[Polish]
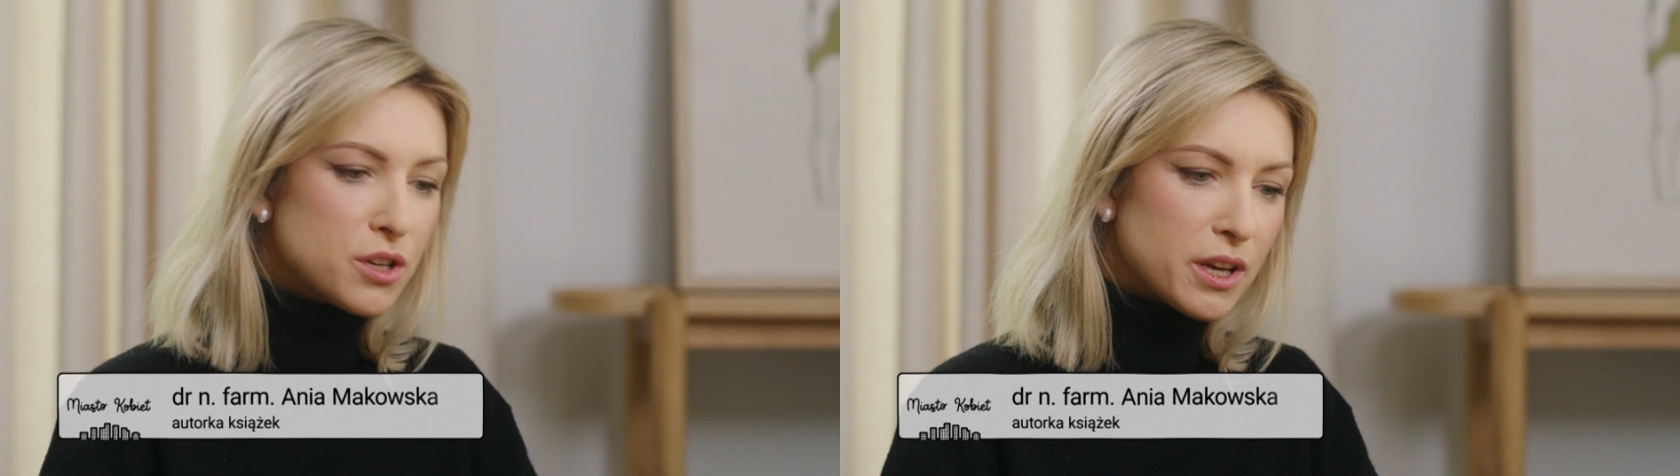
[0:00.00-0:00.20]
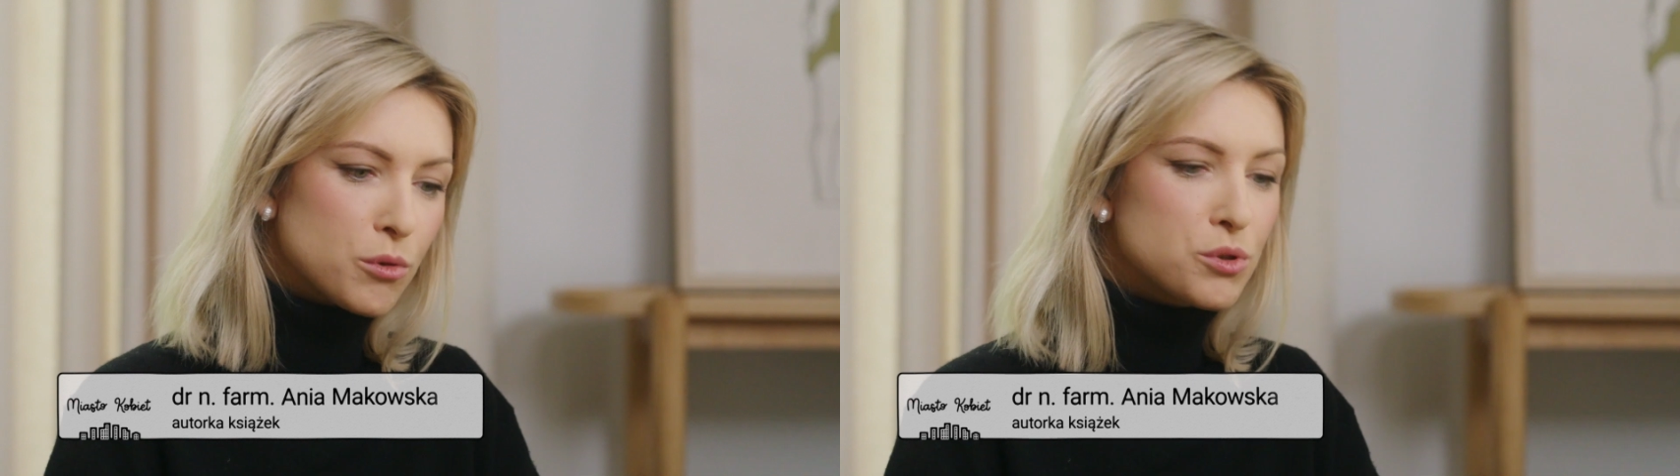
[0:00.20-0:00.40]

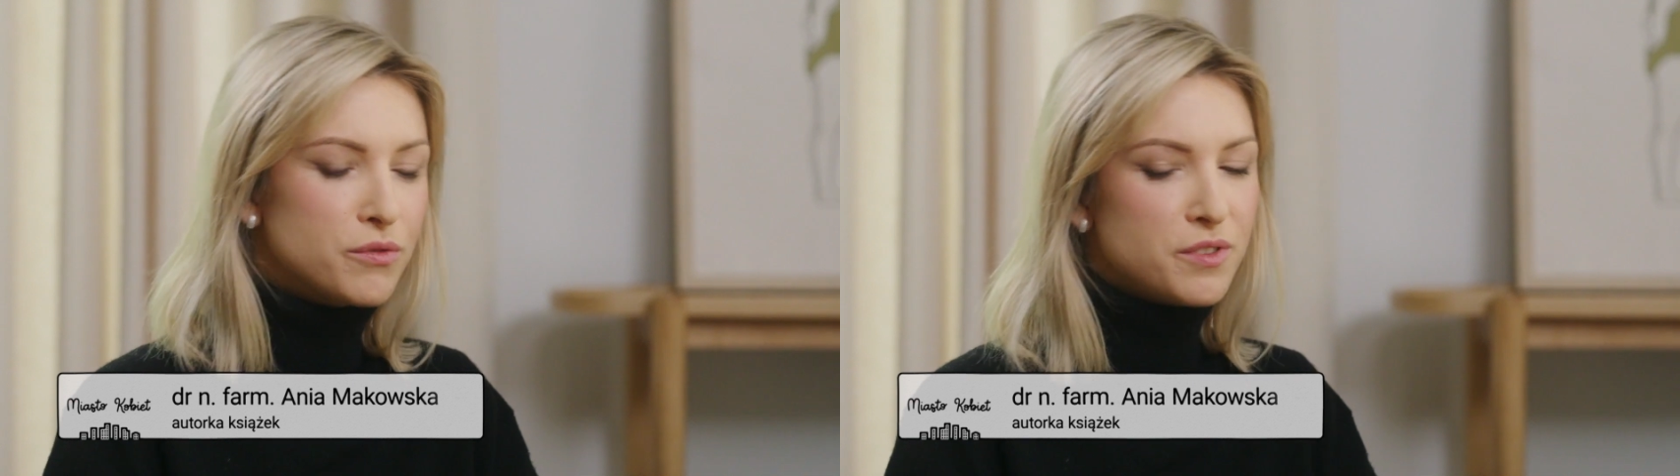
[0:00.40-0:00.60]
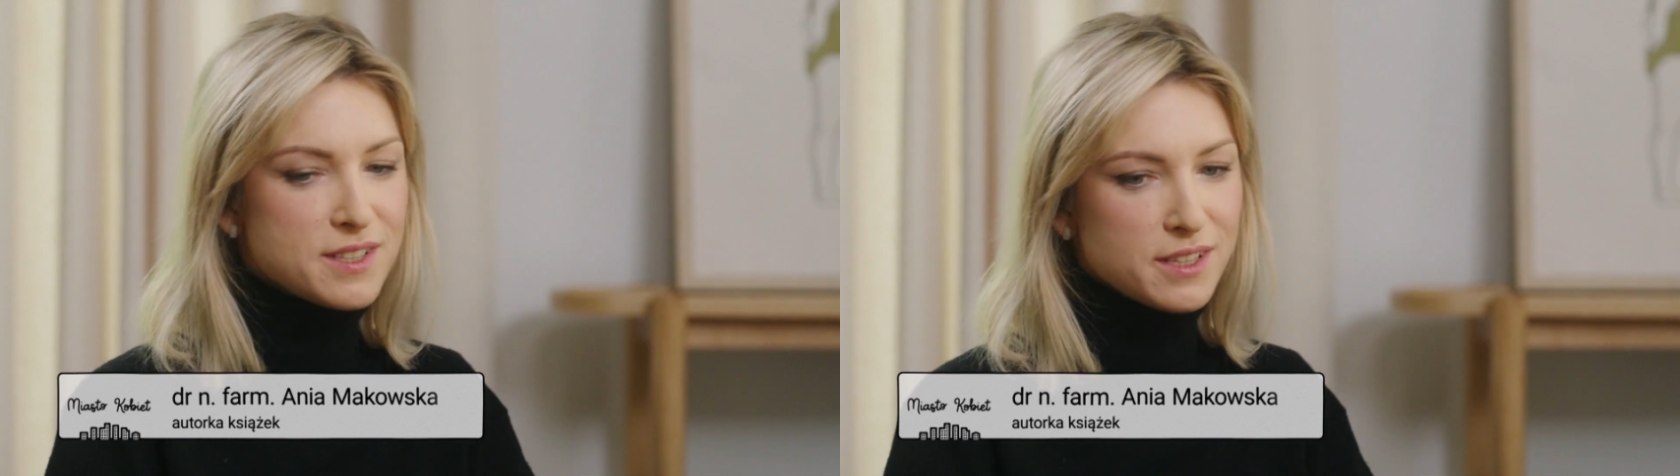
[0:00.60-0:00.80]
czyjąś
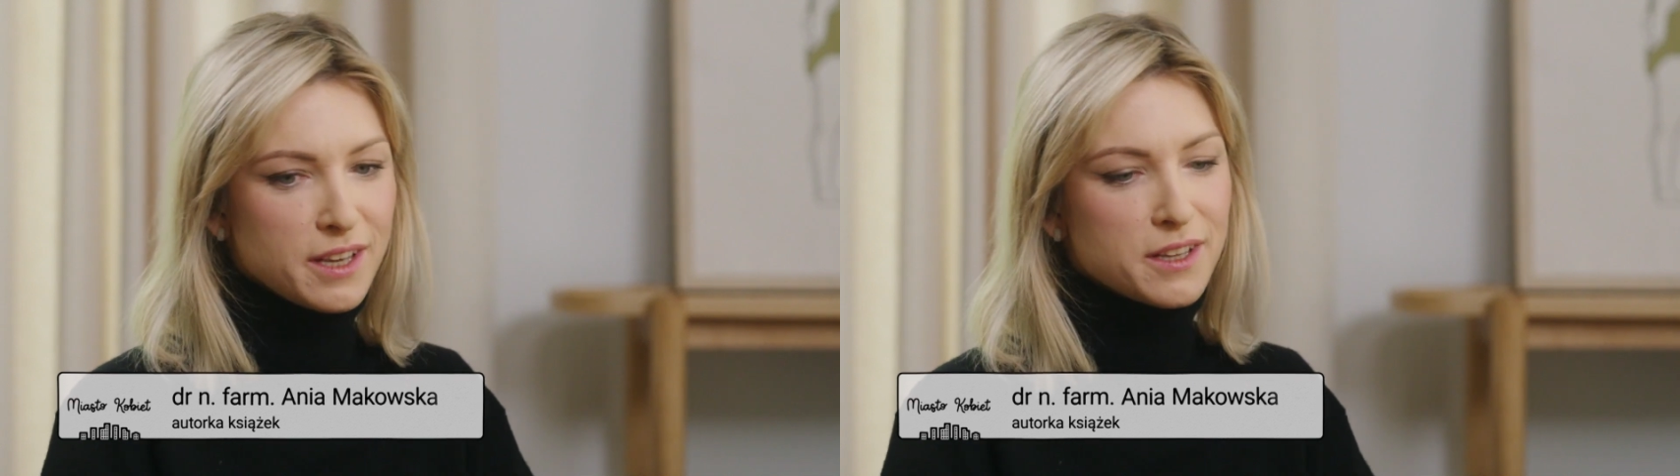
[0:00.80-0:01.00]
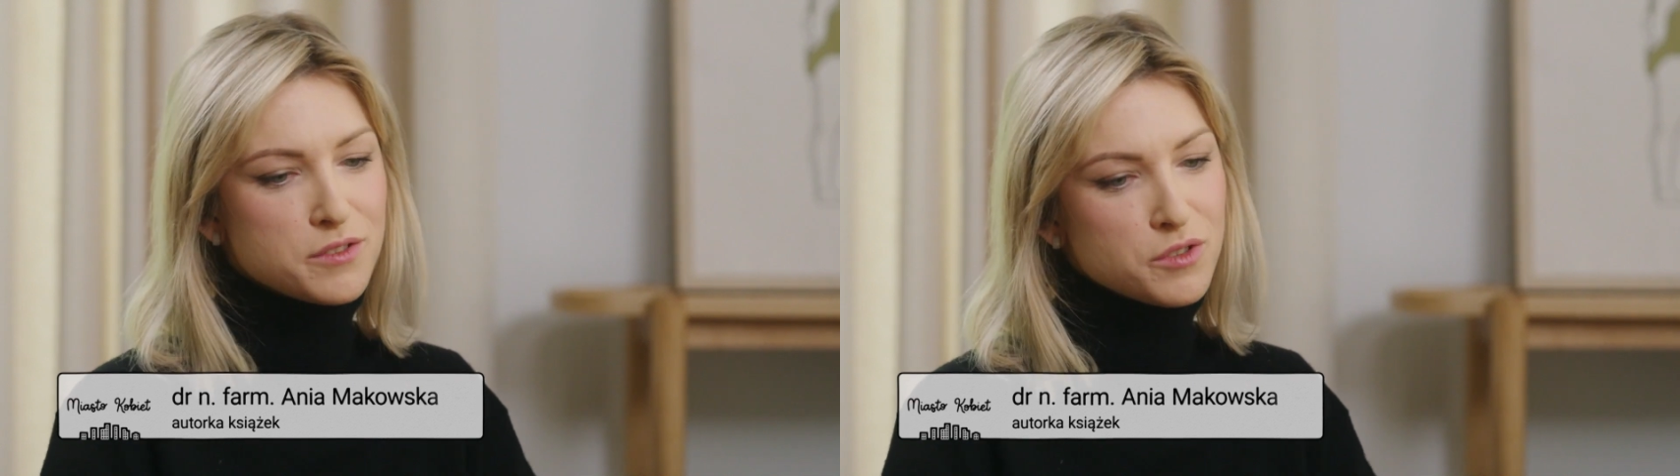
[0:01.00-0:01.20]

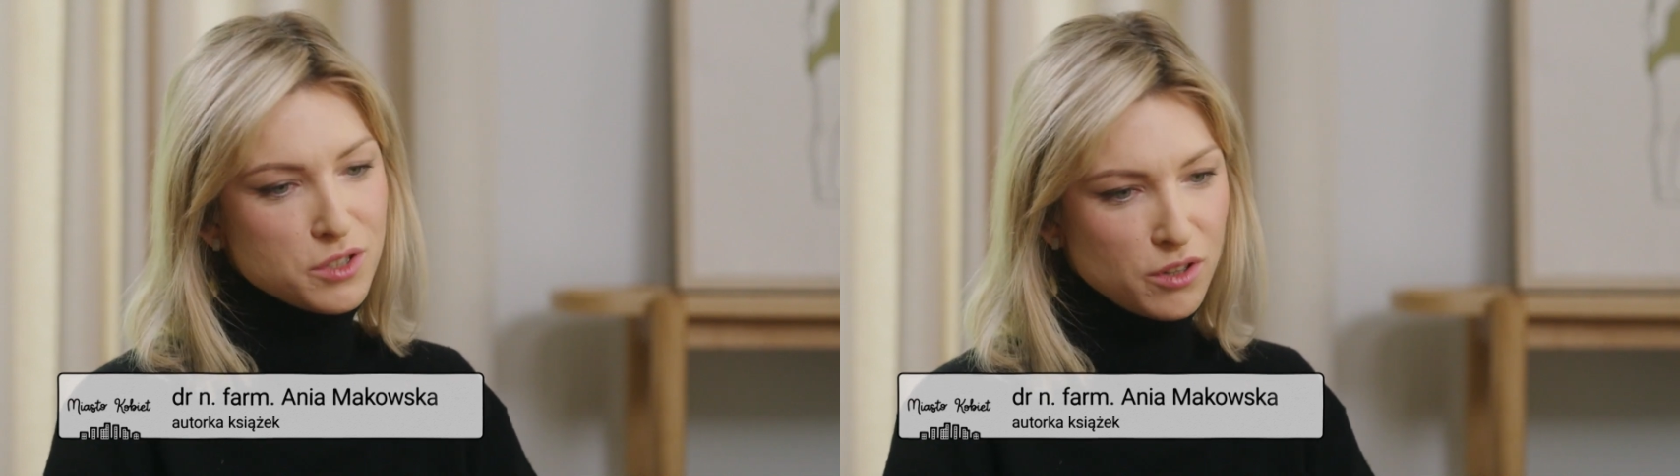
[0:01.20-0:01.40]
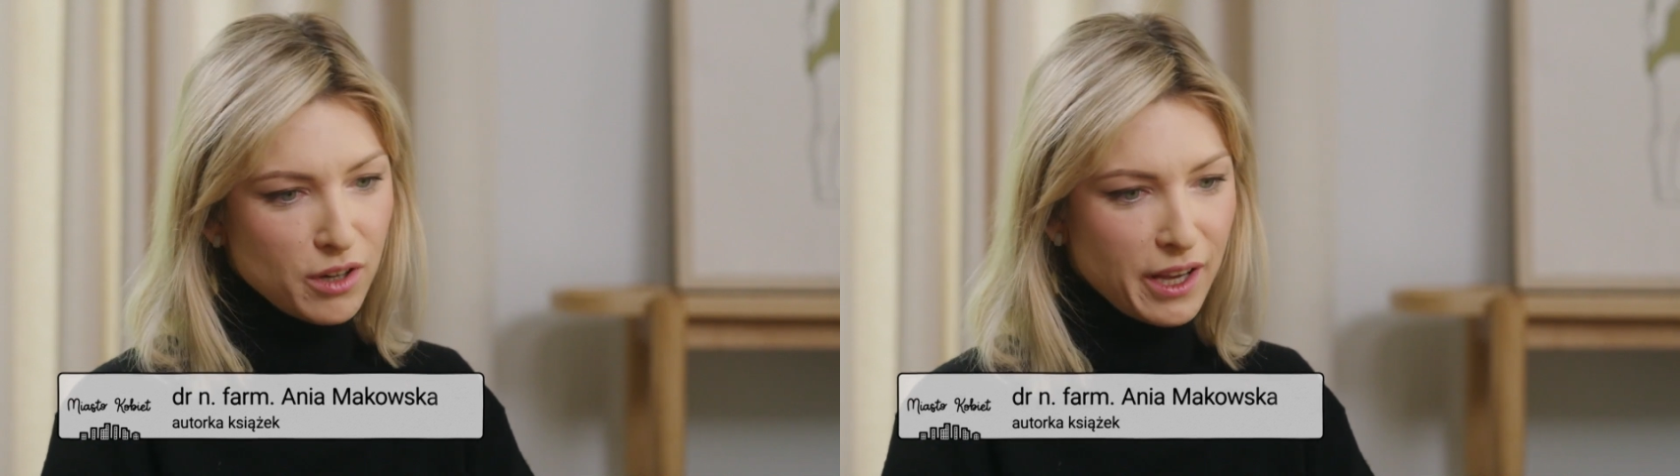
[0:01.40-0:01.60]
wizję i jest
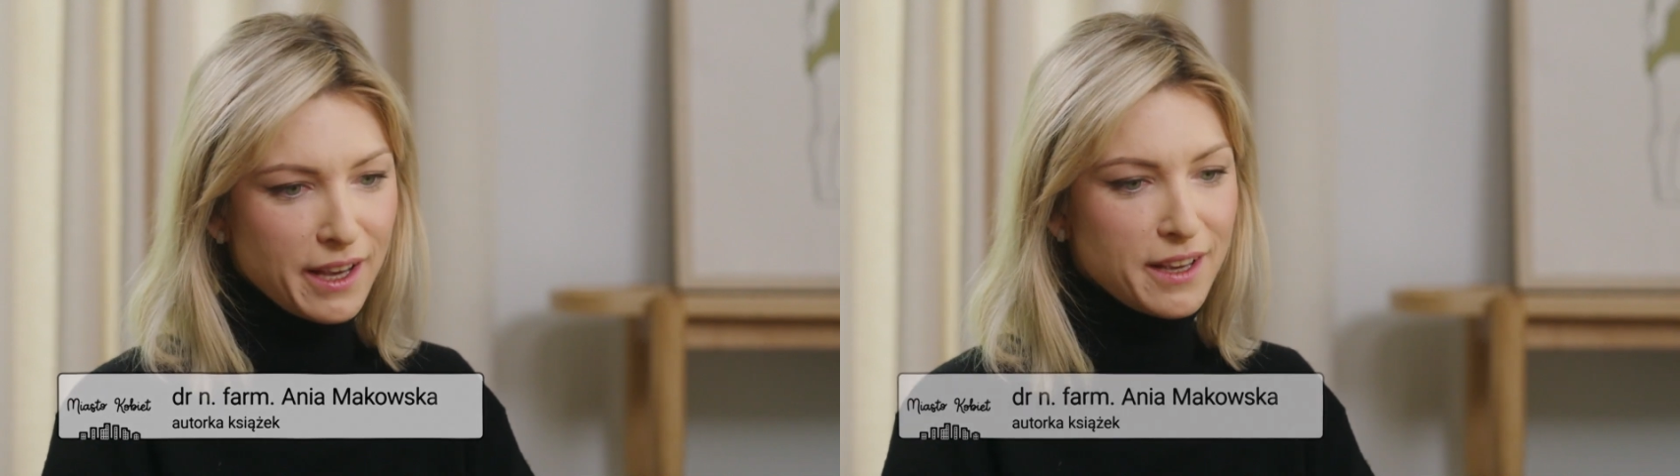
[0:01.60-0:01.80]
wszystko ok,